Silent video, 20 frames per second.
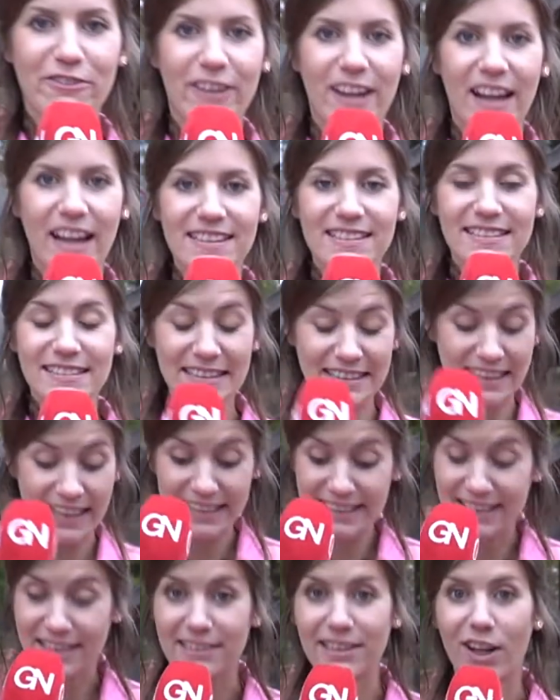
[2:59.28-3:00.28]
verlassen,
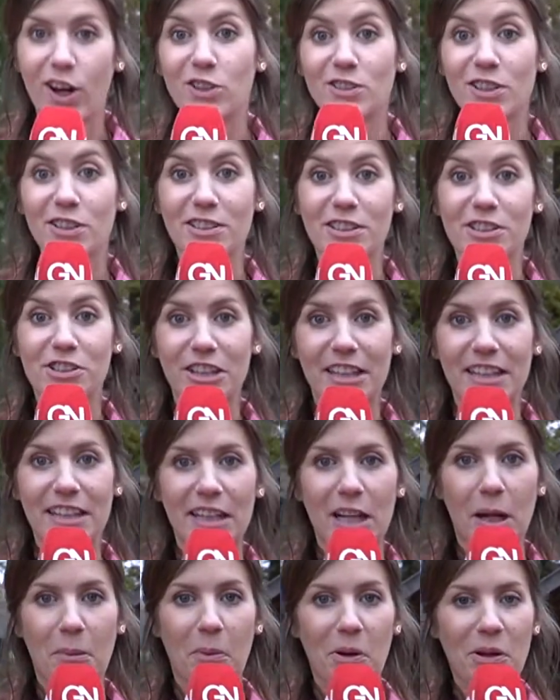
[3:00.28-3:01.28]
gleich geht's raus aus den
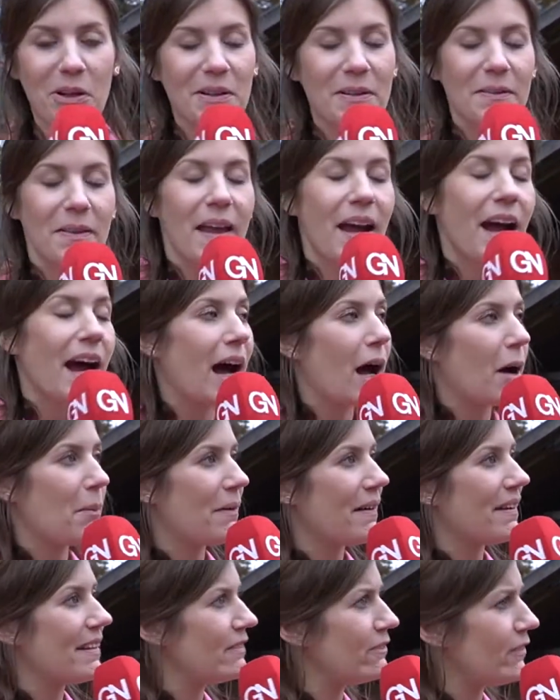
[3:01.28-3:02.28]
schicken Klamotten.
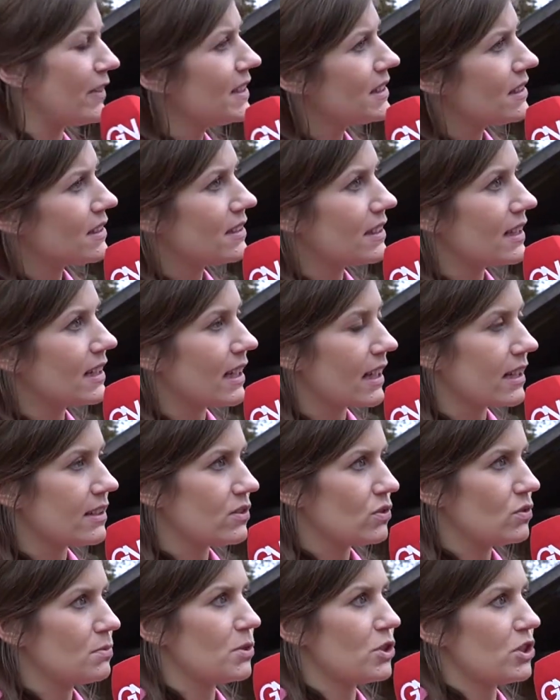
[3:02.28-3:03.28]
Aber in welcher
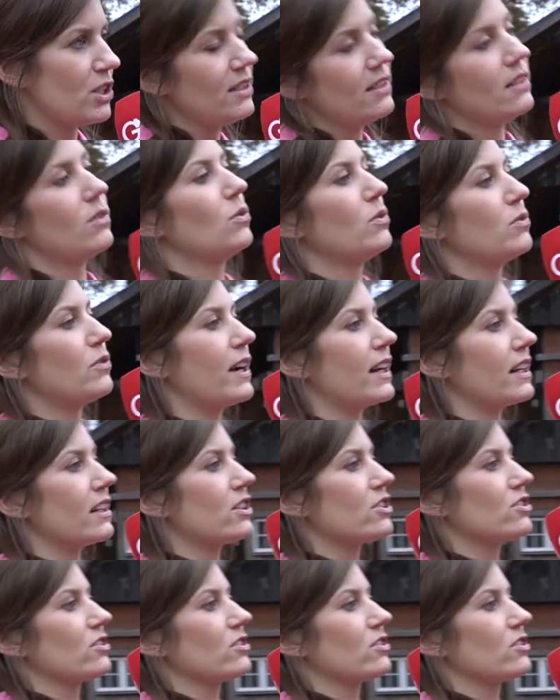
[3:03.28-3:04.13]
Generation besteht der Hof eigentlich